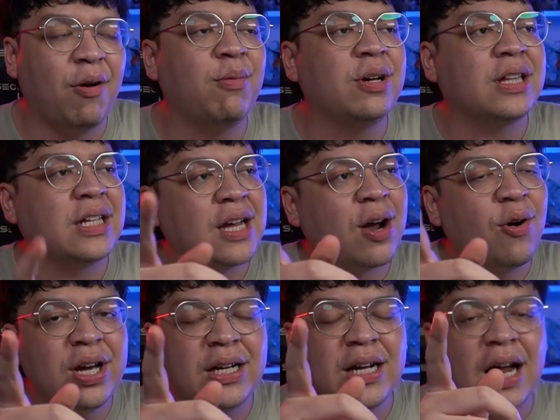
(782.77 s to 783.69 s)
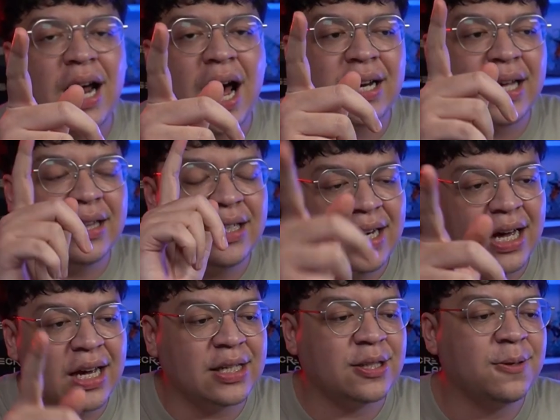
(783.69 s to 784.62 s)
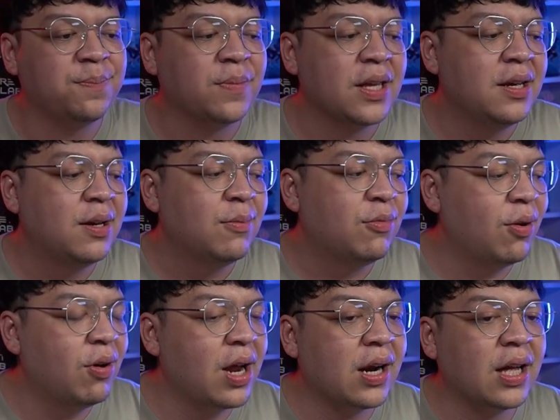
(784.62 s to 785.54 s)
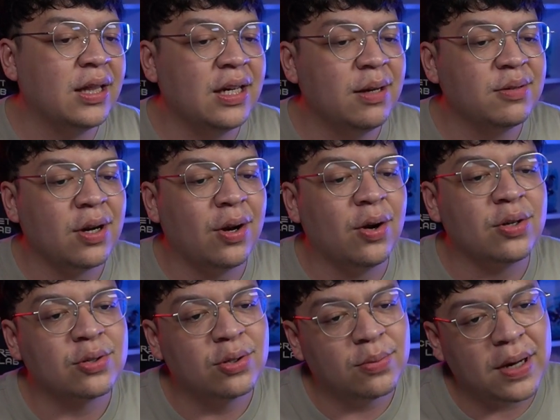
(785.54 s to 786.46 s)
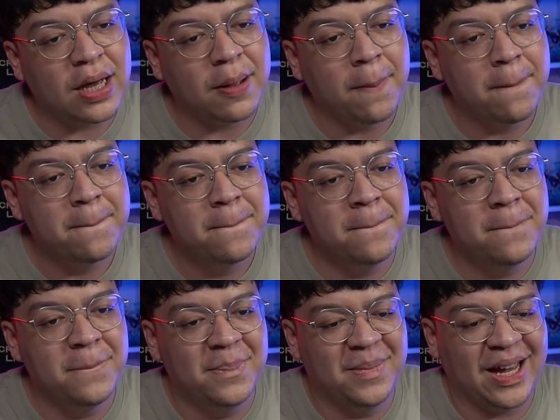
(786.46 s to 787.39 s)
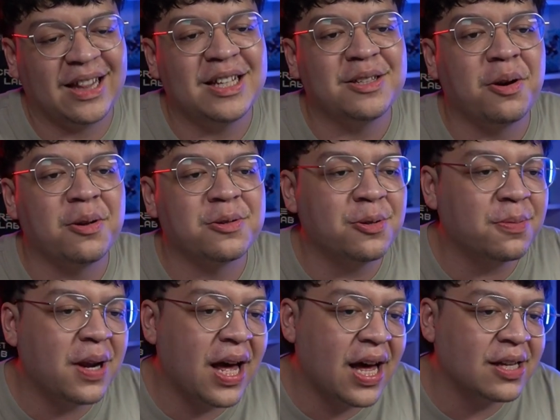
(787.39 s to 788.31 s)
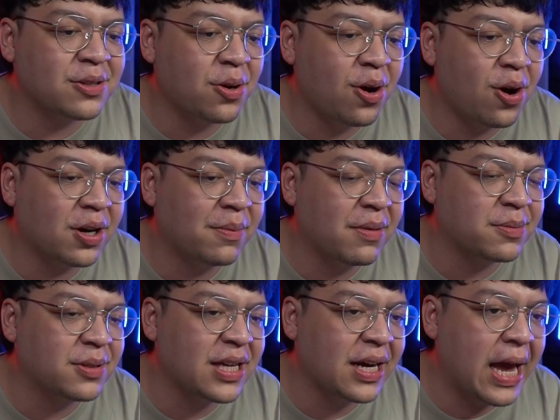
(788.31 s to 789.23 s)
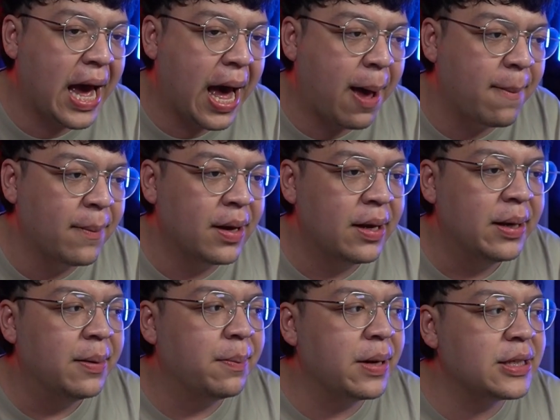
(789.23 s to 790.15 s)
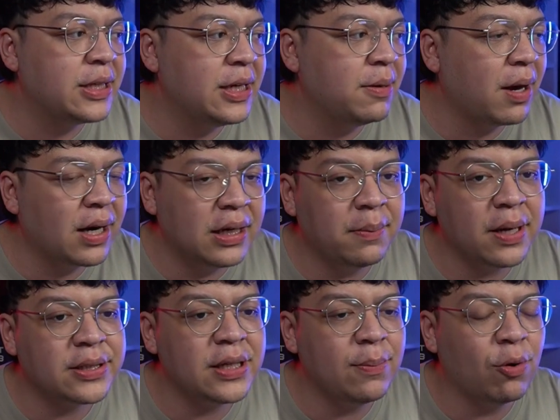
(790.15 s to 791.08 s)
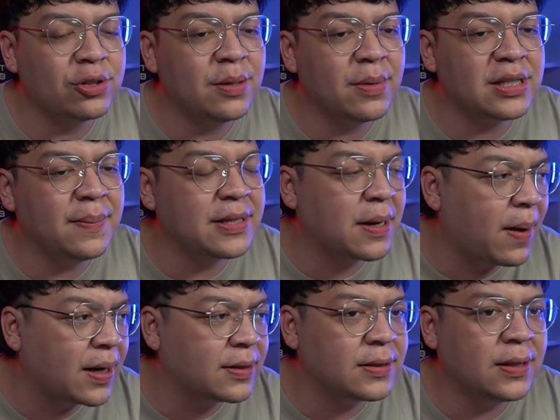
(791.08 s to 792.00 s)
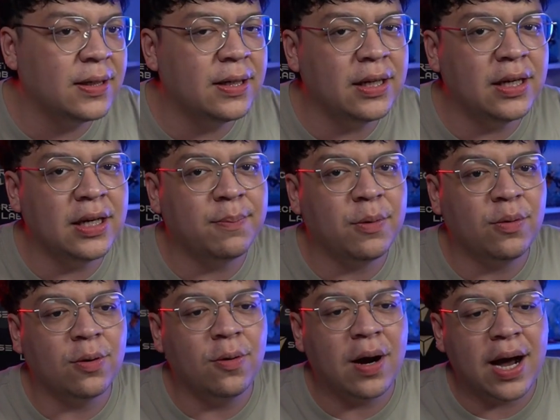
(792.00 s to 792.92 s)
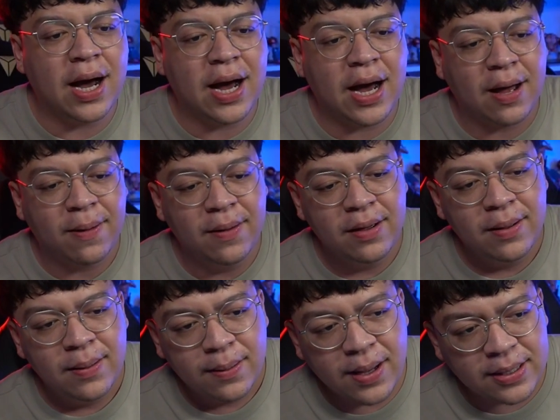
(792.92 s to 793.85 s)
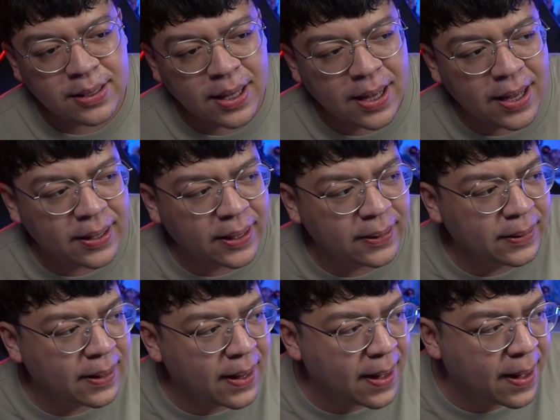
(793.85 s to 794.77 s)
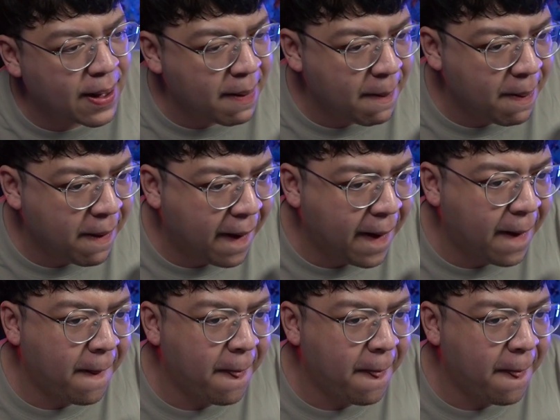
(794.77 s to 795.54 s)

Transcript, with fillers: Walaupun kita jagoin nggak Argentina, guys. bener-bener Argentina bisa lolos grup lah. At least lolos grup lah, cok. 16 besar ya. Messi, mana nih Messi? Bocil Messi banyak banget di sini nih, viewer gua. Gas lah Argentina, ya.